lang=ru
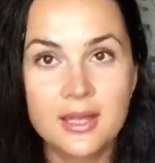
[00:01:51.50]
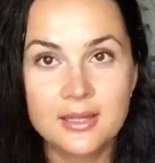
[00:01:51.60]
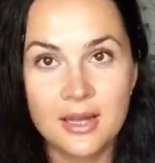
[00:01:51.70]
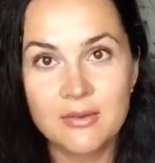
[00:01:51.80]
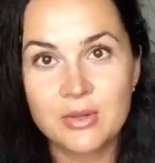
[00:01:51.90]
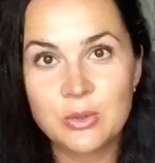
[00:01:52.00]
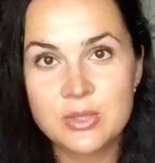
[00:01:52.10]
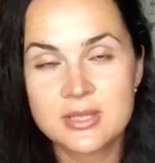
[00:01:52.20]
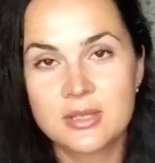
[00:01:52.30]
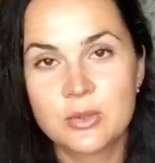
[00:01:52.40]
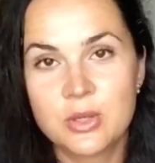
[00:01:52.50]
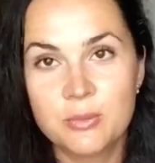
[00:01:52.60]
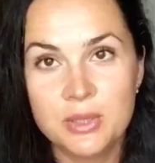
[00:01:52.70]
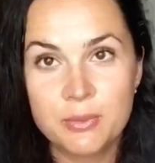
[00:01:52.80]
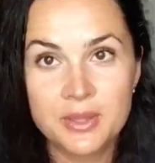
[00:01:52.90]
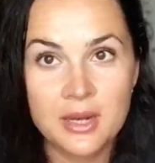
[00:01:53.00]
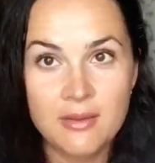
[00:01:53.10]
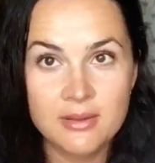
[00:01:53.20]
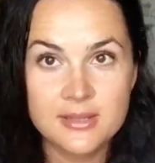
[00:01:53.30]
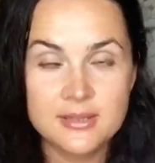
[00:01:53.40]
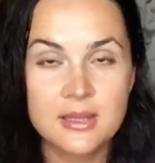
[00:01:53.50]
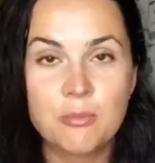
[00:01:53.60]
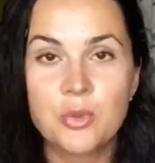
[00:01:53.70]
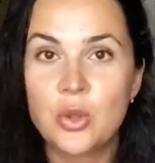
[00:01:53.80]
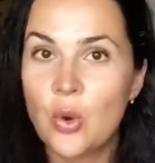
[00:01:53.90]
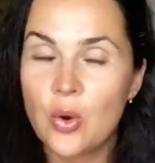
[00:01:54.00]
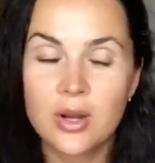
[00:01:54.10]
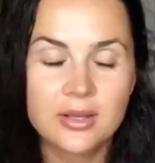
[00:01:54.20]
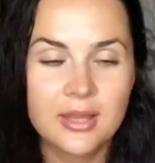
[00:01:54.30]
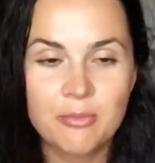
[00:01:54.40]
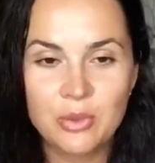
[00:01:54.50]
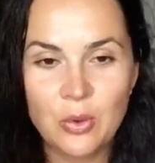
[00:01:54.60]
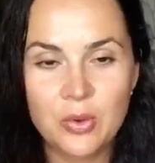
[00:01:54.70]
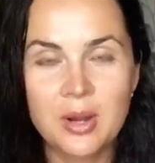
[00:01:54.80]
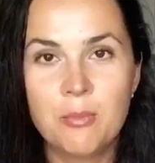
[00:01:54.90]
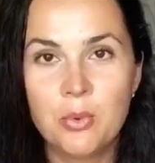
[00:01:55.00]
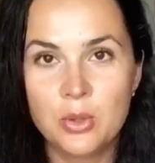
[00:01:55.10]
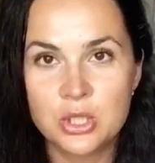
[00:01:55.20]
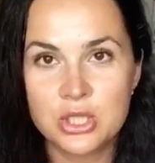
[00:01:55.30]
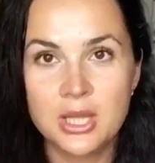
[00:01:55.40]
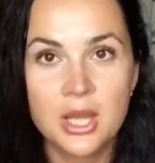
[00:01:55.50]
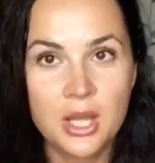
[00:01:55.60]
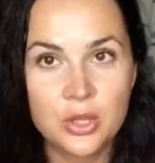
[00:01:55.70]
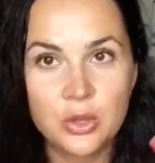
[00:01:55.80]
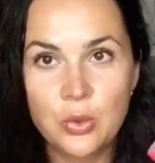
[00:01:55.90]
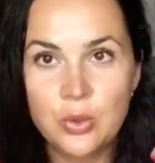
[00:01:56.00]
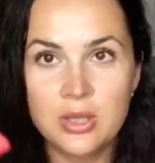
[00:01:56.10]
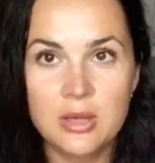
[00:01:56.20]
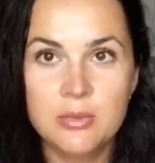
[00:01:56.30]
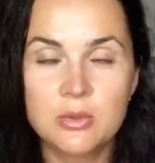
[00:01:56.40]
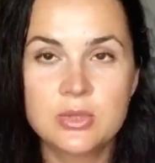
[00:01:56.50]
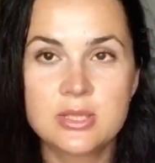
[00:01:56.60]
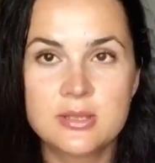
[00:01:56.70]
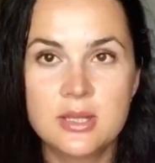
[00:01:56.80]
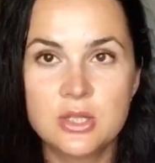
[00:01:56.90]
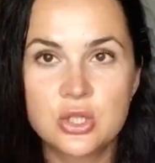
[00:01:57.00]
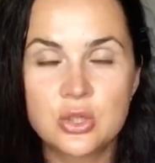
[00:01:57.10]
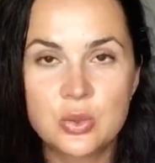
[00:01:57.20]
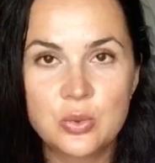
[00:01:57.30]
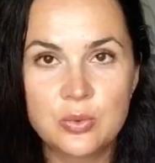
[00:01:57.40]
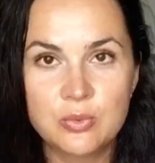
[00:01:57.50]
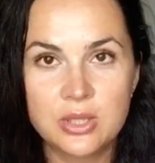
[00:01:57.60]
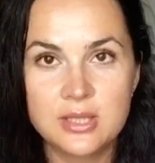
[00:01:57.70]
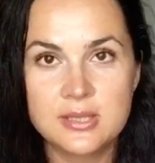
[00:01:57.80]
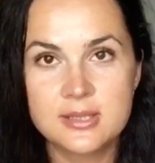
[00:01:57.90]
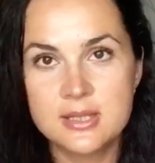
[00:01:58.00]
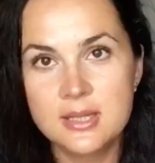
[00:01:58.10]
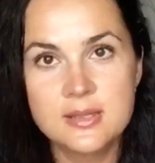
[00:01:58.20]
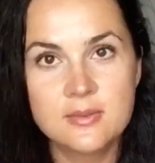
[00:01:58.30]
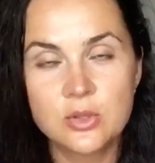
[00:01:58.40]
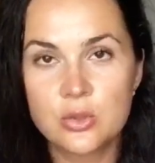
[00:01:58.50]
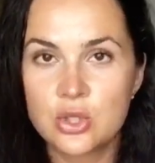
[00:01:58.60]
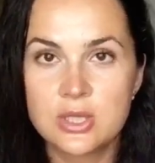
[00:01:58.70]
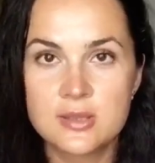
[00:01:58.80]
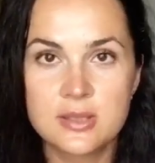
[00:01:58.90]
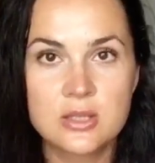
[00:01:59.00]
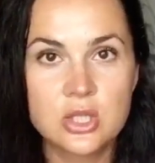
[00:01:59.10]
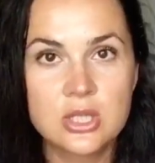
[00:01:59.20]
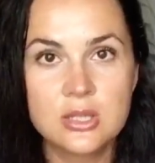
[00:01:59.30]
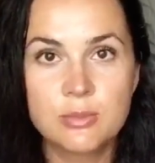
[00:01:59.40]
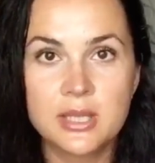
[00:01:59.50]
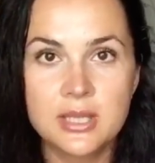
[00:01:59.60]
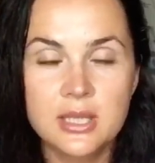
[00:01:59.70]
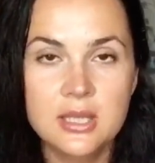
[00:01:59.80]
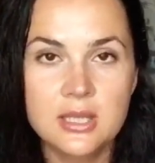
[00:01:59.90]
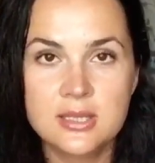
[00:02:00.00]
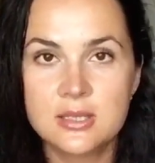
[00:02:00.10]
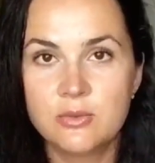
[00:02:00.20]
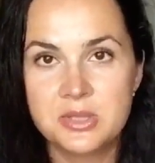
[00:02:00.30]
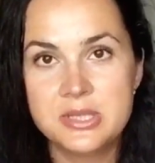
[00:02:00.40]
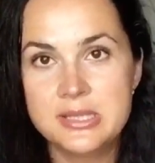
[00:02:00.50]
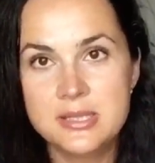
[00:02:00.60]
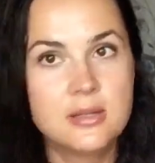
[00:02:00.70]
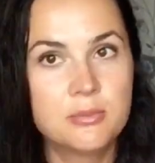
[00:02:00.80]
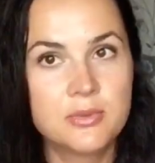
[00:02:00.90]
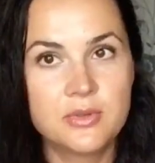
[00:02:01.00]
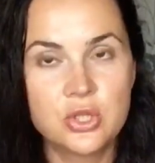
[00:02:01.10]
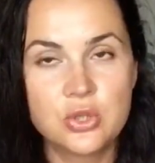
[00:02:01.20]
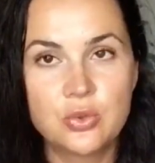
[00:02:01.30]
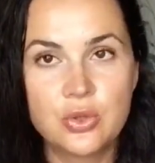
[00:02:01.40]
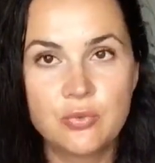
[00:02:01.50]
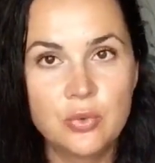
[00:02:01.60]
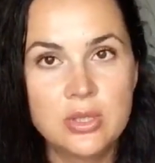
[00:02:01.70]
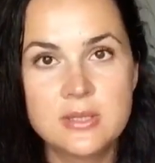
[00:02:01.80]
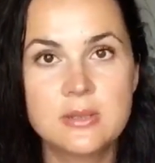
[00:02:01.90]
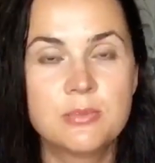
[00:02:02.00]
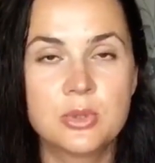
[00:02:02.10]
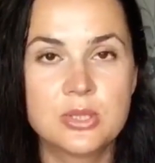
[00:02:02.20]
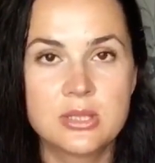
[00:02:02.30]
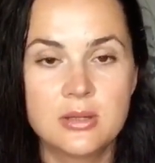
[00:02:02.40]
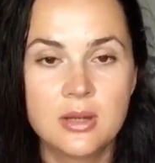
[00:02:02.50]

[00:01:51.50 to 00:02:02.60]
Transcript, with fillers: для волос, которые мне понравились намного-намного больше. Но я могу сказать, что вот эти средства тоже достаточно неплохие, если у вас не сильно поврежденные волосы, просто,